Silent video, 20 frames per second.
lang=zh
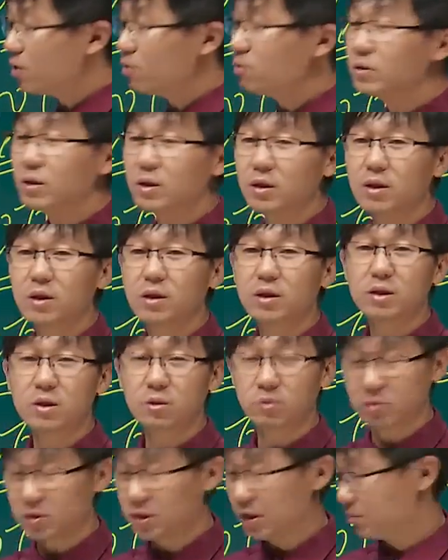购的这
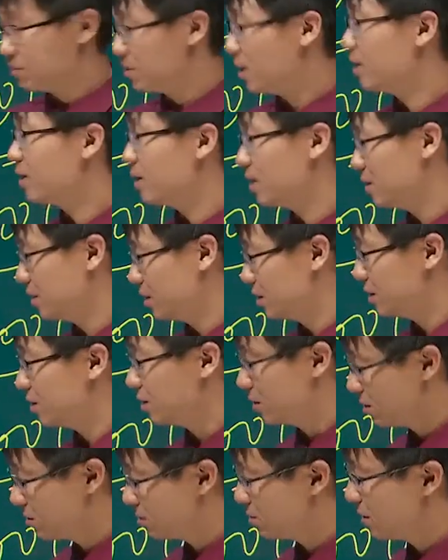种层面上的
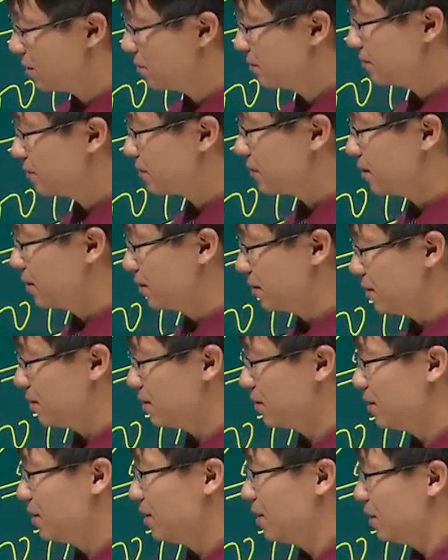时候啊，
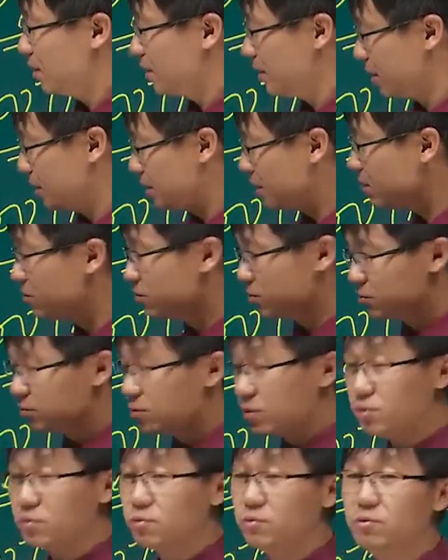啊，你这种
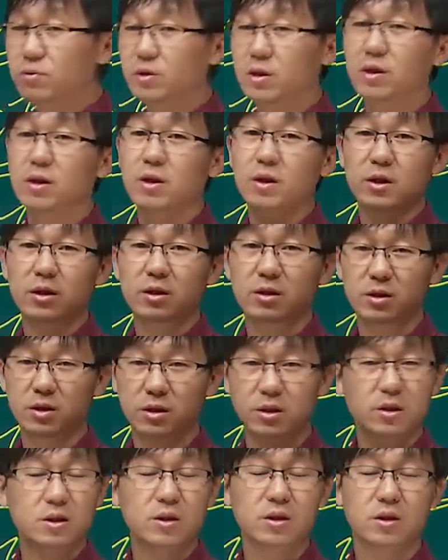退出呢，
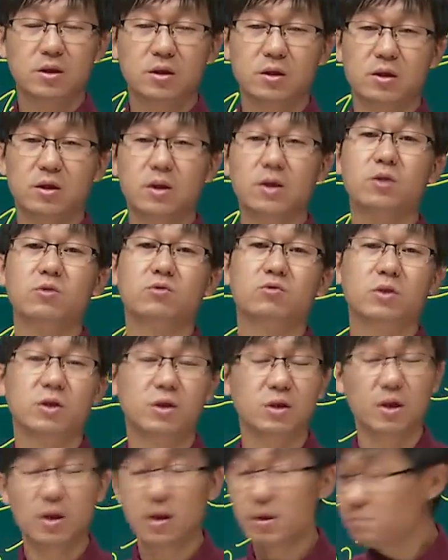可以说
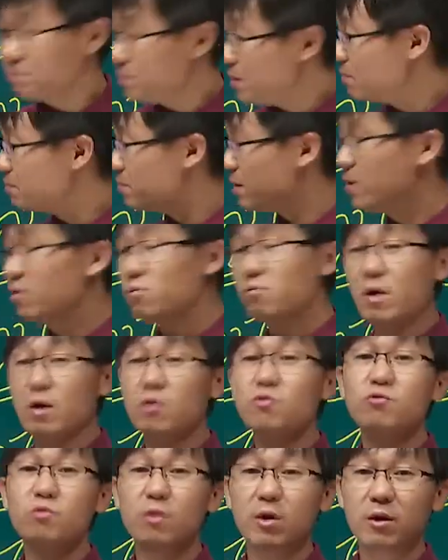是并没有
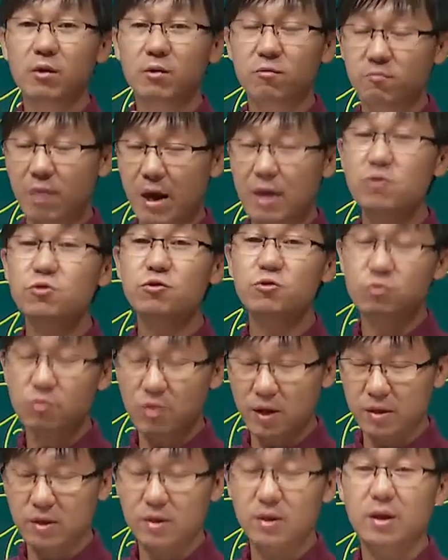完全、完
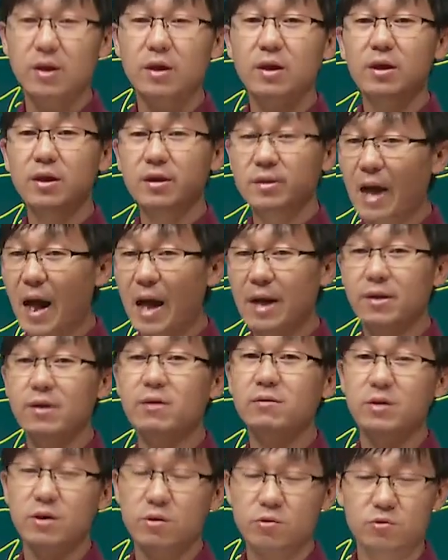全的达
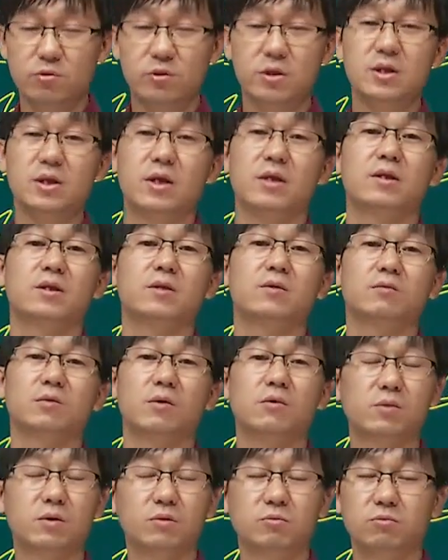到你预先的这种
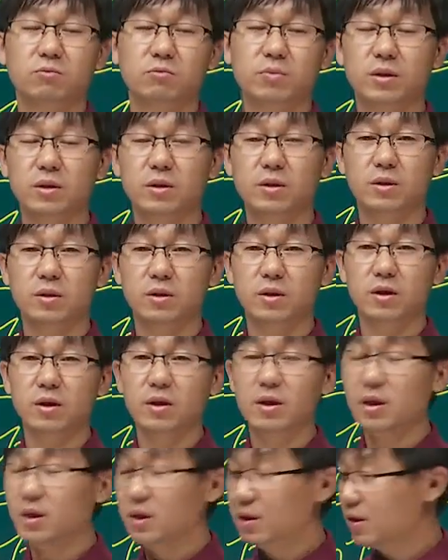投资目的啊。
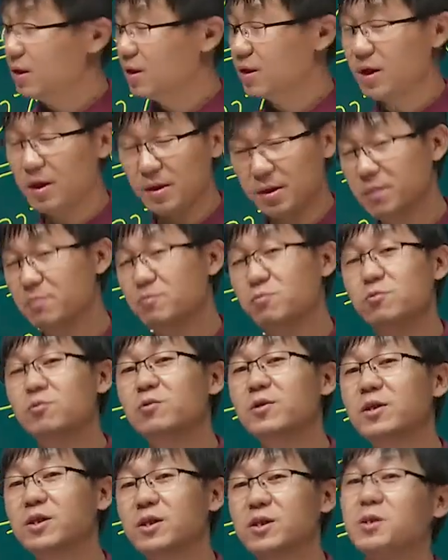呃，肯定不
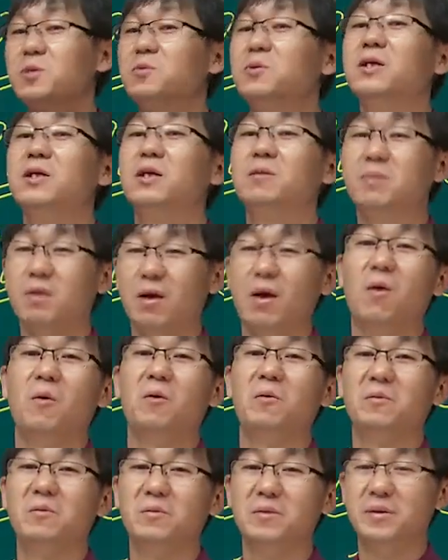会这个收益那么高。
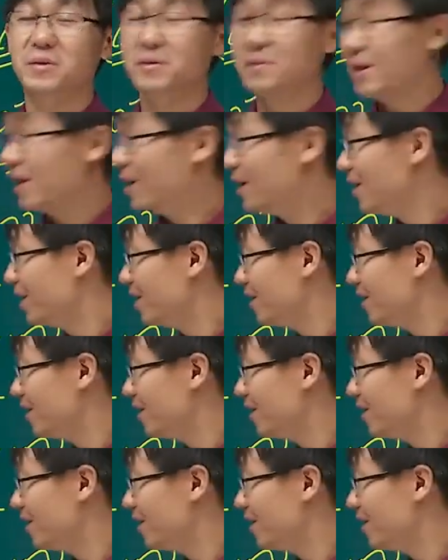是吧？